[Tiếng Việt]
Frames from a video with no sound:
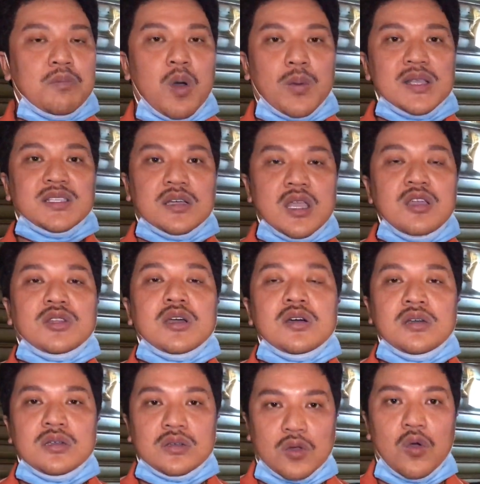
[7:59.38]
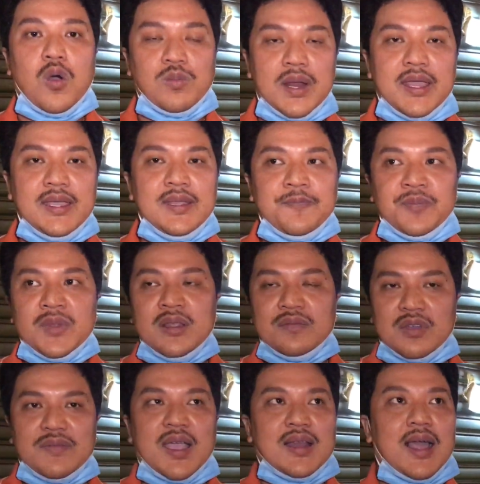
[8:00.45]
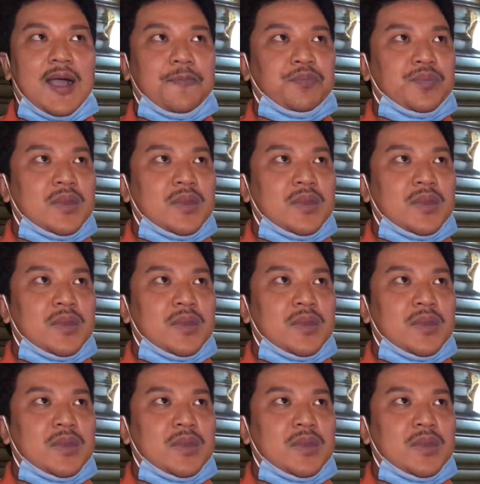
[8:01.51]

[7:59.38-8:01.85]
một cái sự yêu thương của hùng lý vì vậy là